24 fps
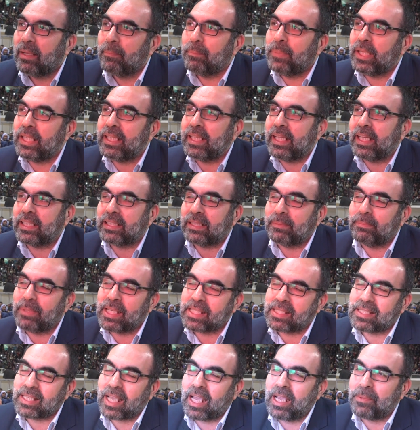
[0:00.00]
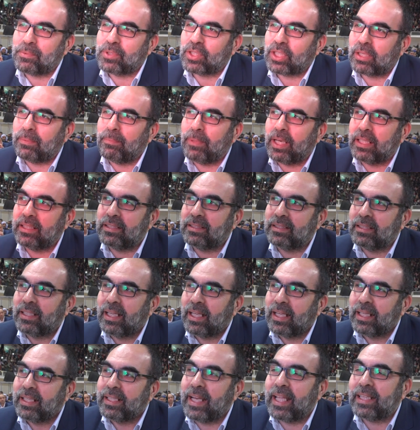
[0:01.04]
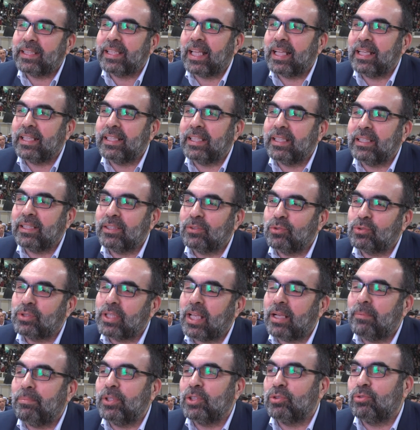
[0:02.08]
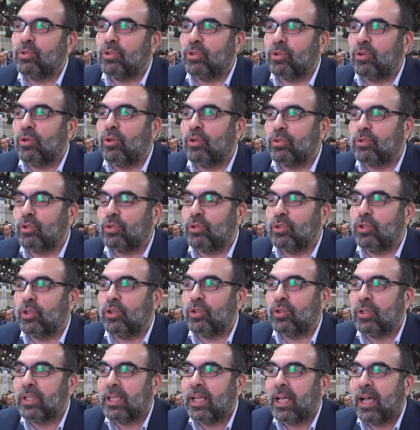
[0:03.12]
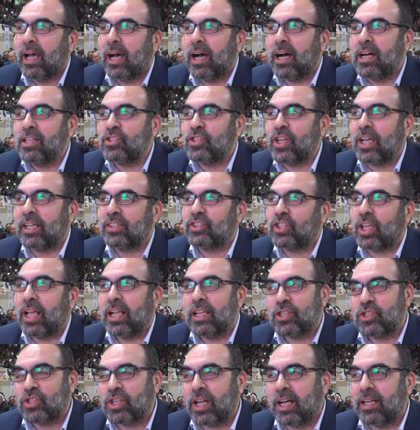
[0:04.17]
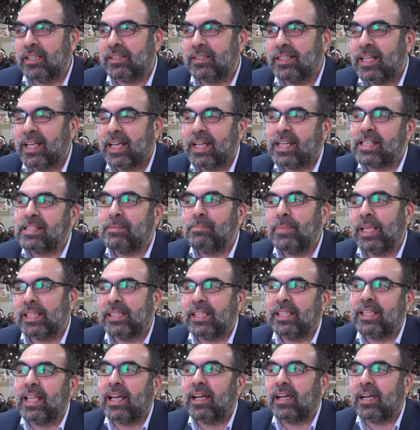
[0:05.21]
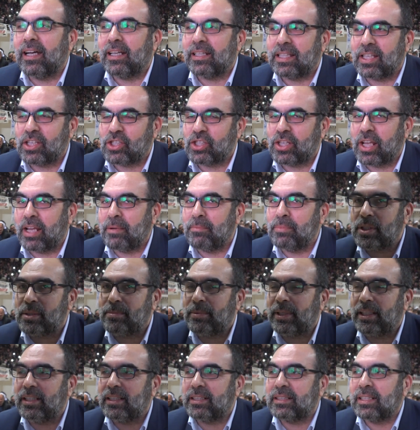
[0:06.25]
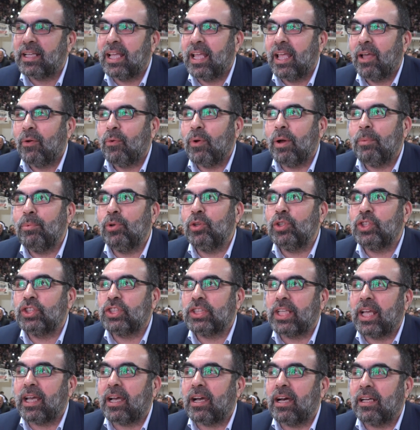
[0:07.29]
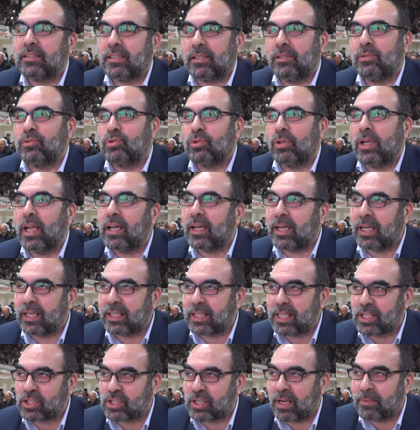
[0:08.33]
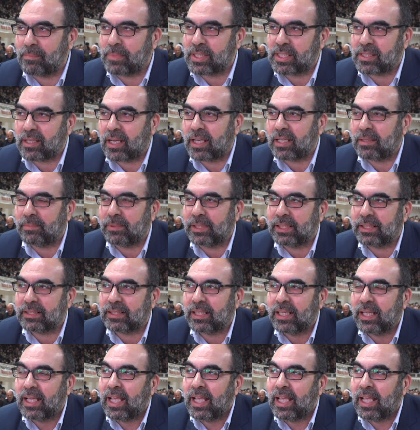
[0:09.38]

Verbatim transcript: bir yetime sahip çıkmanın ne güzel bir duygu olduğunu ancak çalışan, hizmet eden kardeşlerimiz bilir ve bu işte katkı sunan kardeşlerimiz dahi bilir.